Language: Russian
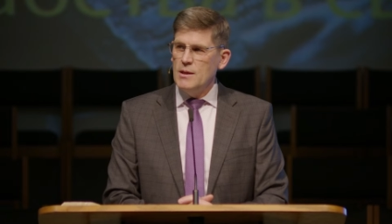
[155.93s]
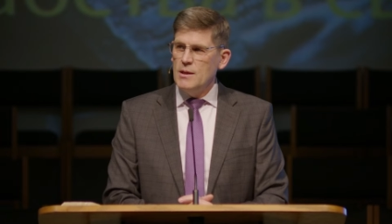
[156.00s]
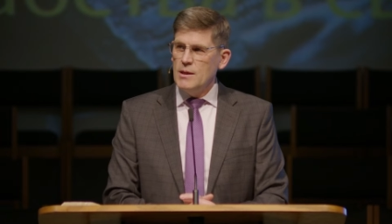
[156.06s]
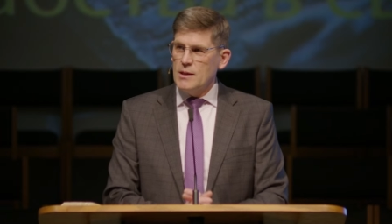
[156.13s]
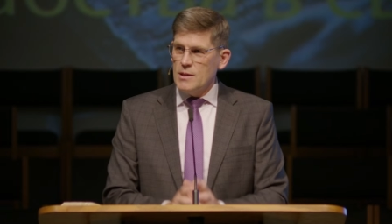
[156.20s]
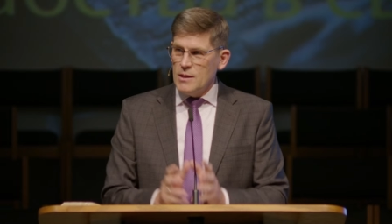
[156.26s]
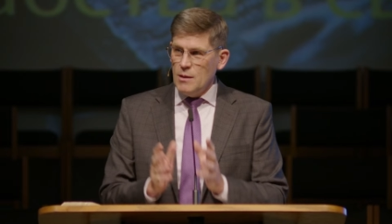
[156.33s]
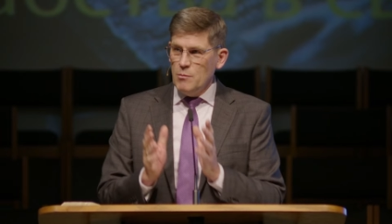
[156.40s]
И
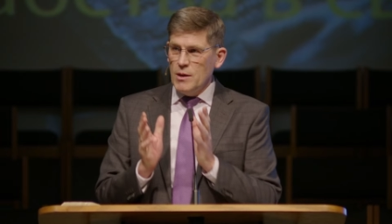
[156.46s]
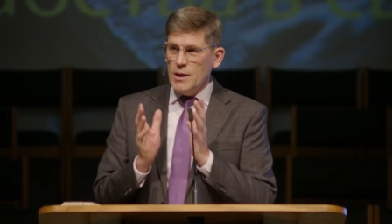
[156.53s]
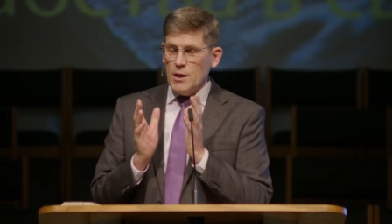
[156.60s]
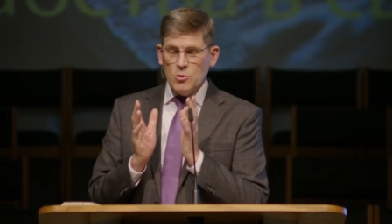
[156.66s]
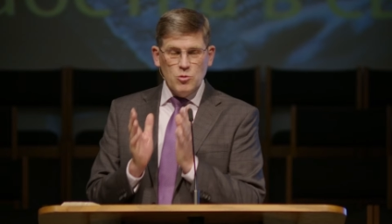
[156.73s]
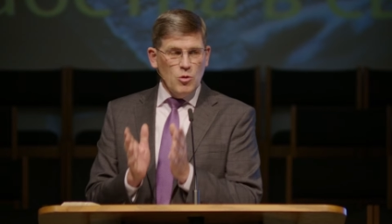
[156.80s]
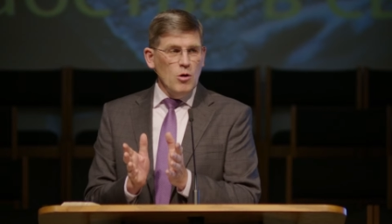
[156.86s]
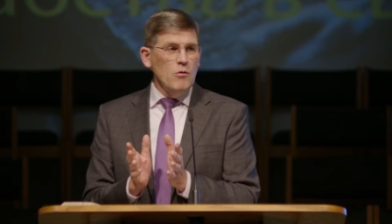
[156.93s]
когда мы
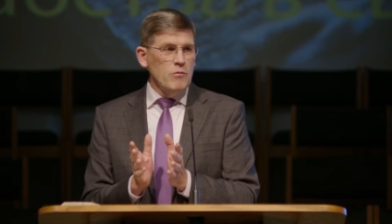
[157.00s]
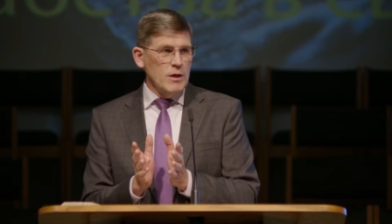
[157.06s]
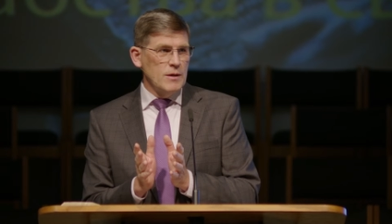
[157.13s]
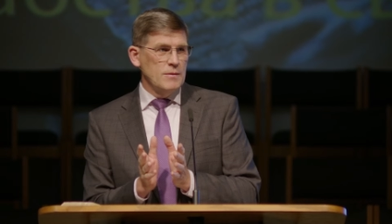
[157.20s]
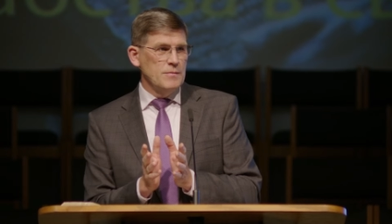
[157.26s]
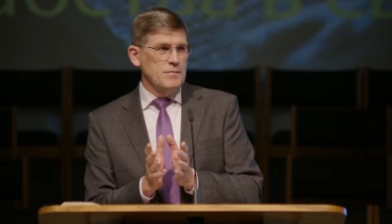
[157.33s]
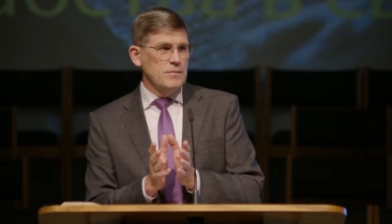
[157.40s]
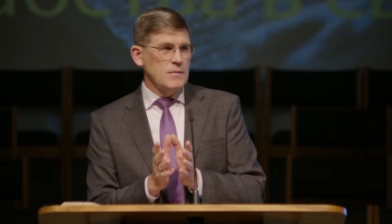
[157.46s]
готовы,
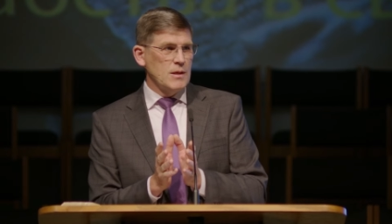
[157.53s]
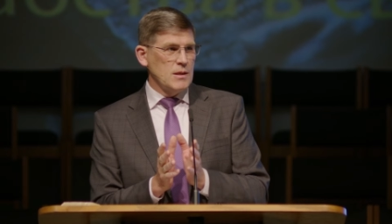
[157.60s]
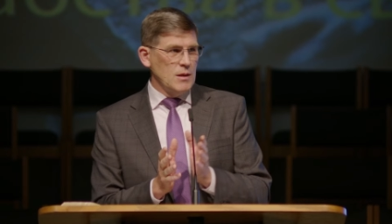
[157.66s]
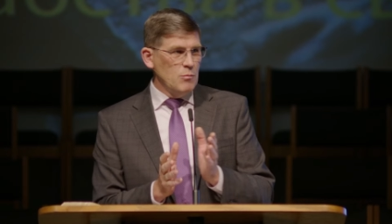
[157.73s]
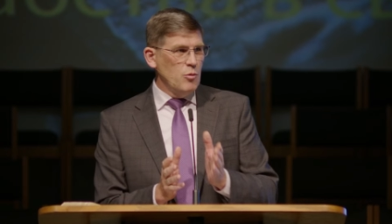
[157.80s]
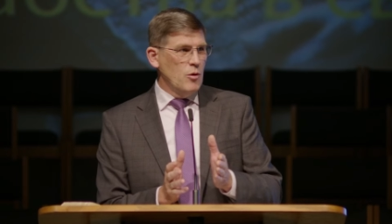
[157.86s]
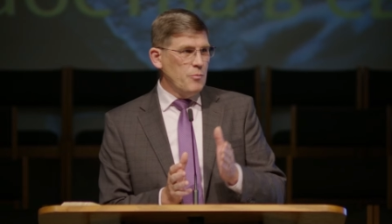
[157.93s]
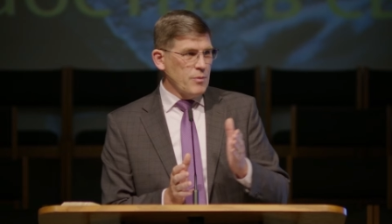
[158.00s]
когда
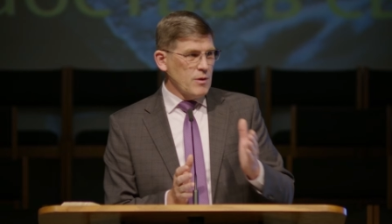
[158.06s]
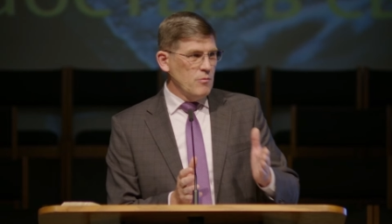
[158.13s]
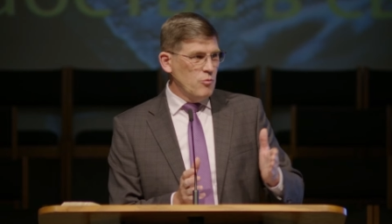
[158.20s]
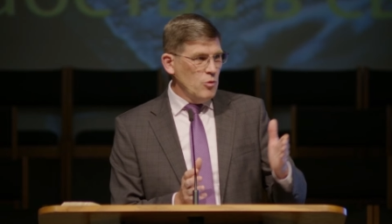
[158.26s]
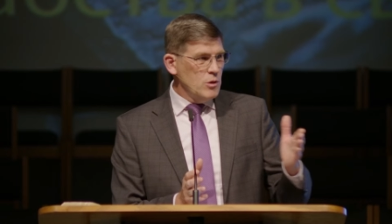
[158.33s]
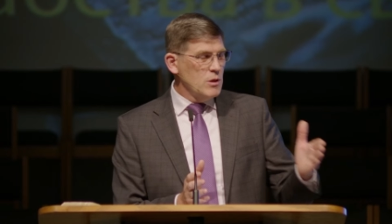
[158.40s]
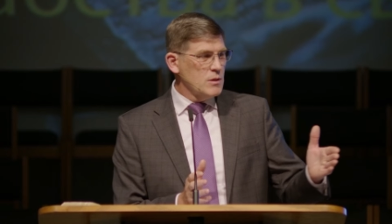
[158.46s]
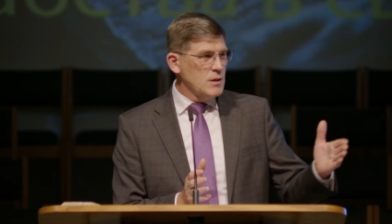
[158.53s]
Бог
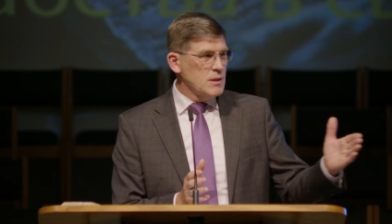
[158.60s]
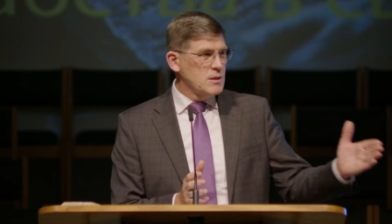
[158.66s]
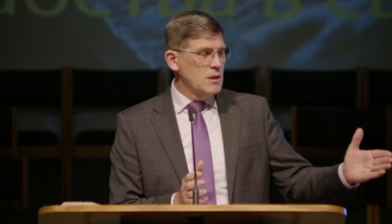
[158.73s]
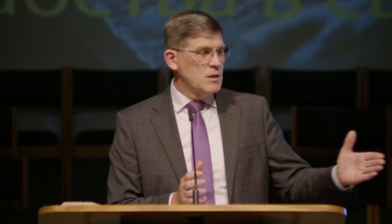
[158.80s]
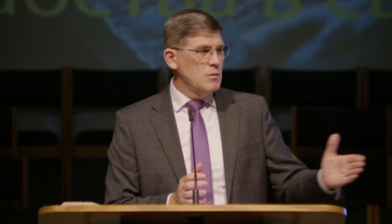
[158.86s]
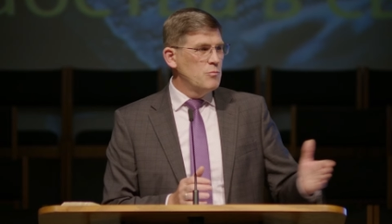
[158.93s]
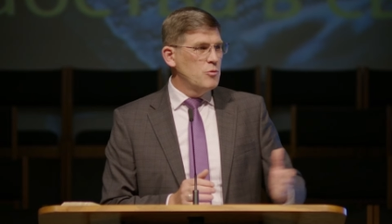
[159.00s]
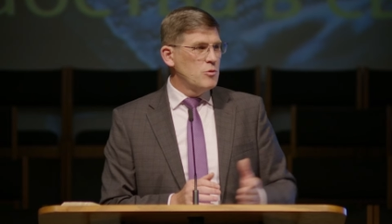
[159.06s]
проводит нас
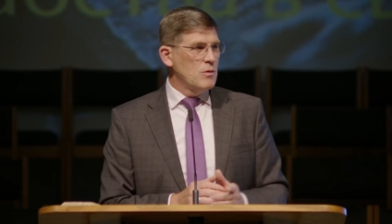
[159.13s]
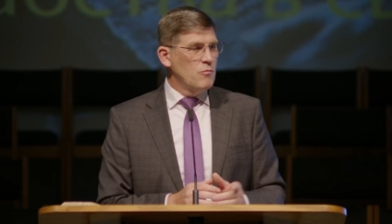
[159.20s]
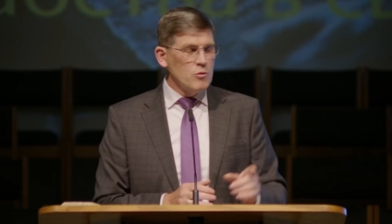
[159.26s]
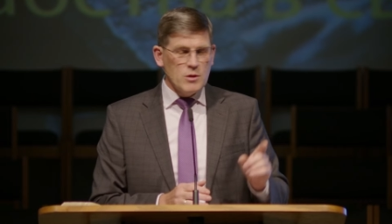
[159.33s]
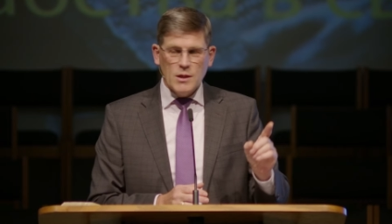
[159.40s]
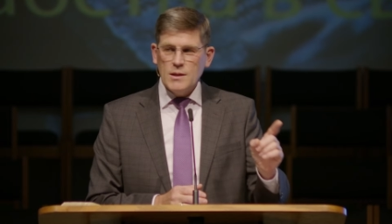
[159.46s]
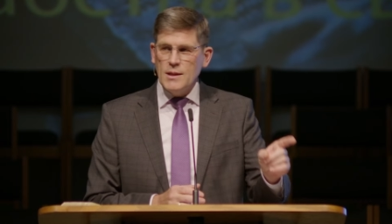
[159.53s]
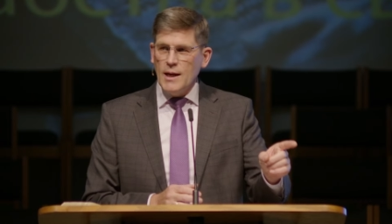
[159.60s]
этим путем, вот
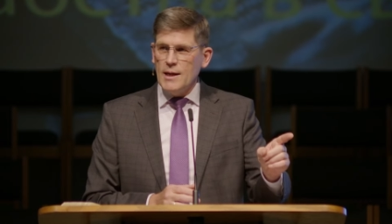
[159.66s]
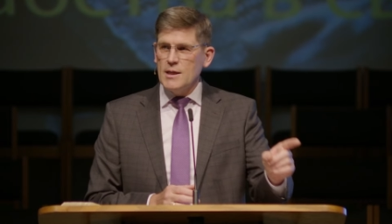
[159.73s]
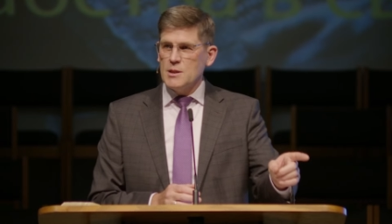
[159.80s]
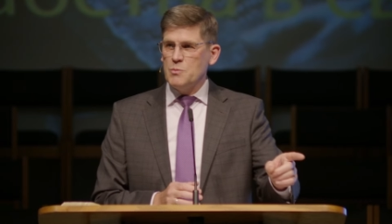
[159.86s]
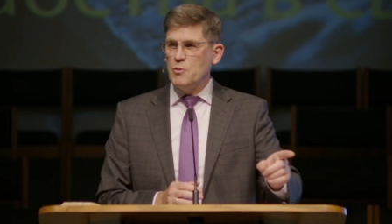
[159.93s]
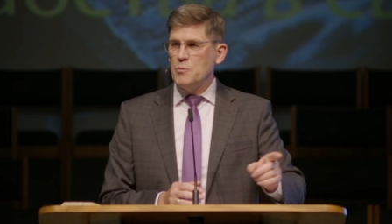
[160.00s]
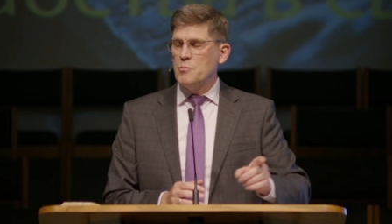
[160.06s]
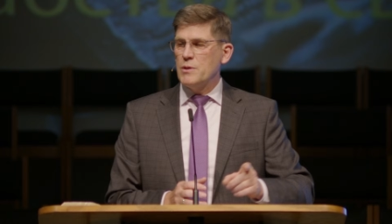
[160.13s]
тогда
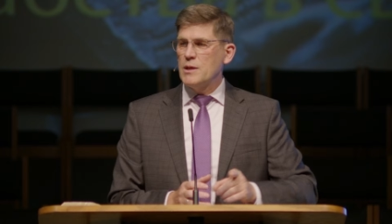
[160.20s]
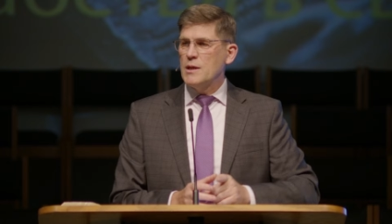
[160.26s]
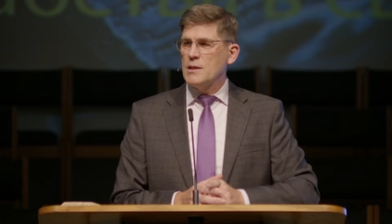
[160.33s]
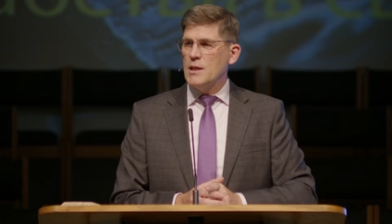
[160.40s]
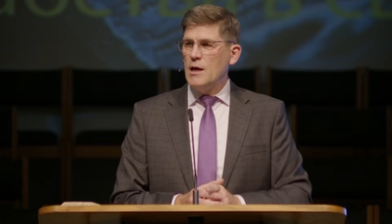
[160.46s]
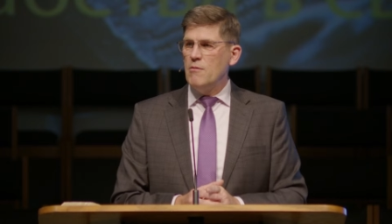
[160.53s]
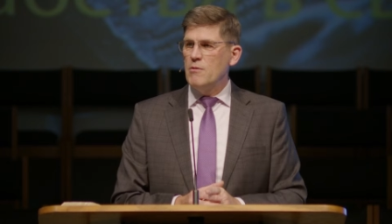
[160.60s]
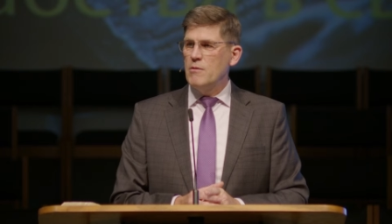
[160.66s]
Господь
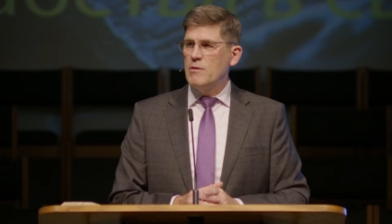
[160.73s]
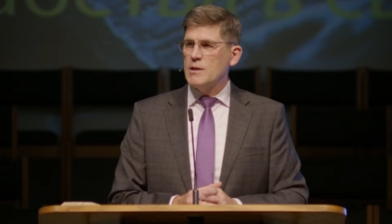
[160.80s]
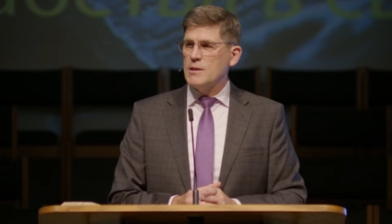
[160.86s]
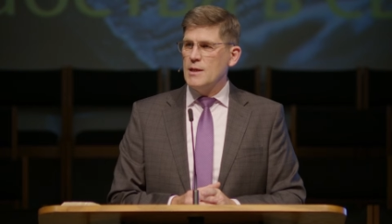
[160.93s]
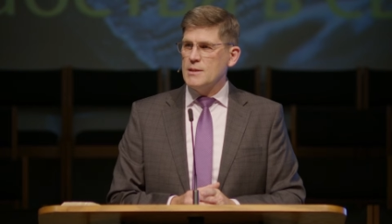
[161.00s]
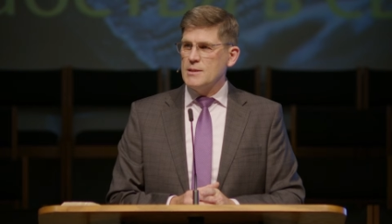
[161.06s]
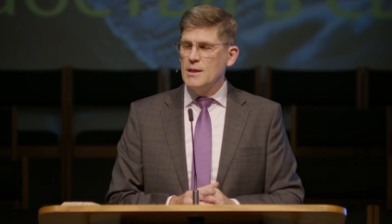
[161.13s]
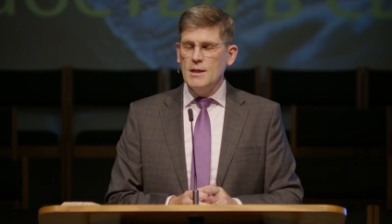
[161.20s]
приготавливает
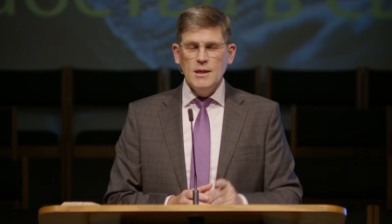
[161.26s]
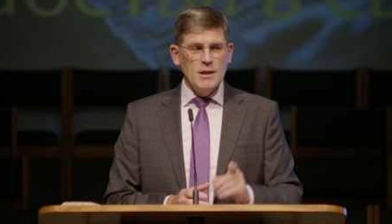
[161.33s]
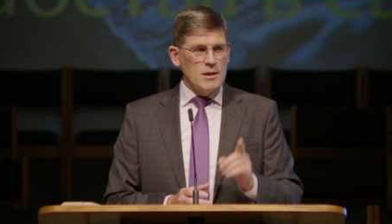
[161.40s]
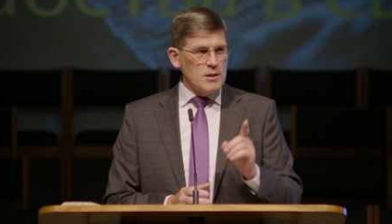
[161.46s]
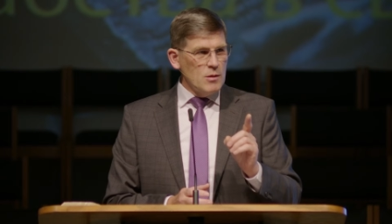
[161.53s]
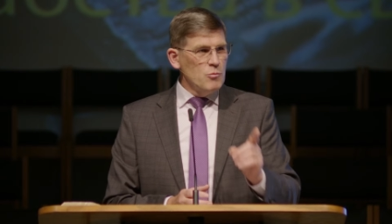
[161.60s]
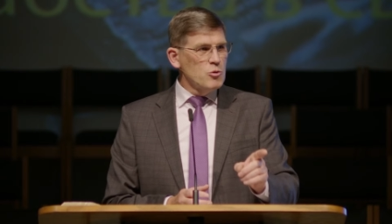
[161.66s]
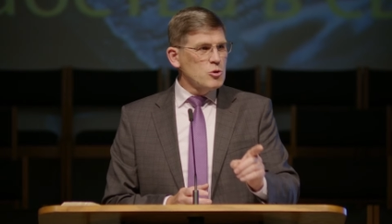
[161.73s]
нас к
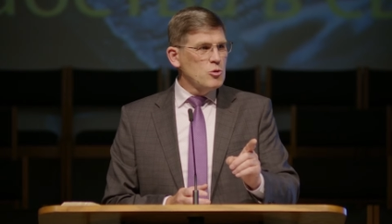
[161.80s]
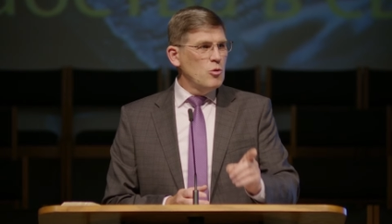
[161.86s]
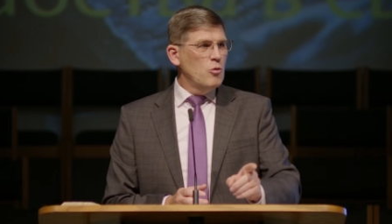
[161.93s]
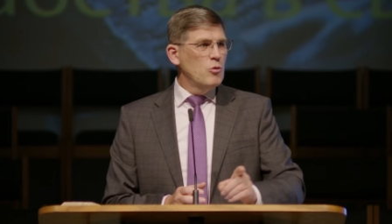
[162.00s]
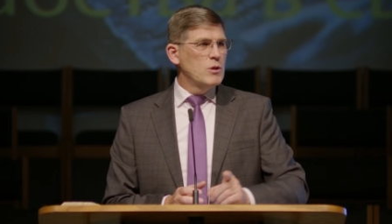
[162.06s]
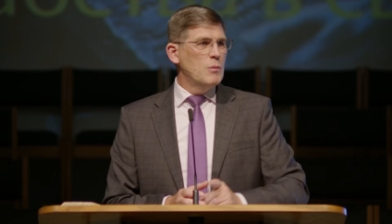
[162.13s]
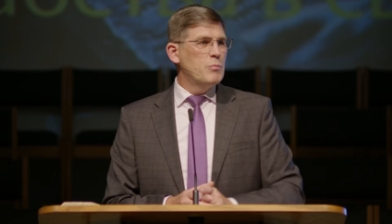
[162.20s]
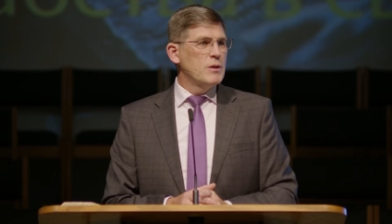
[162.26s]
тому, что
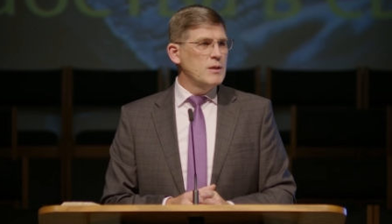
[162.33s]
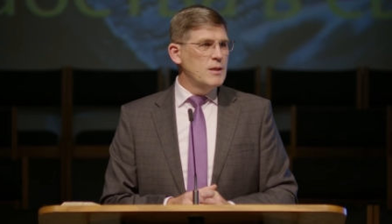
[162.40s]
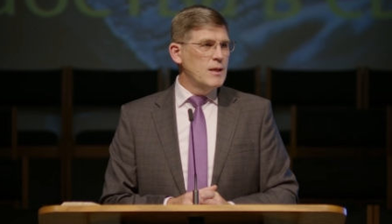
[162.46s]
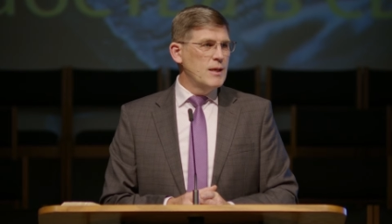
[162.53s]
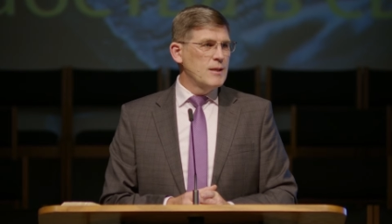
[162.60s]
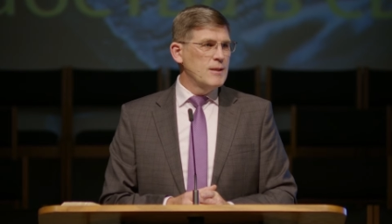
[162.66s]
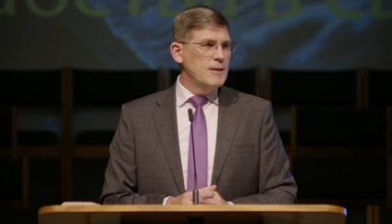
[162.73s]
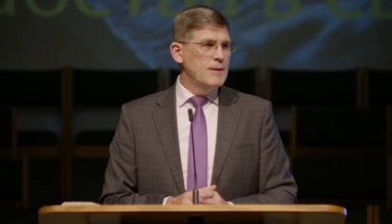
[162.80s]
Он
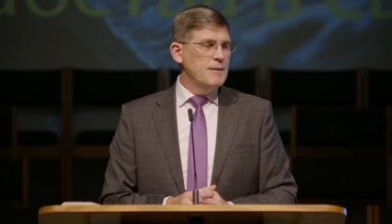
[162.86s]
определил.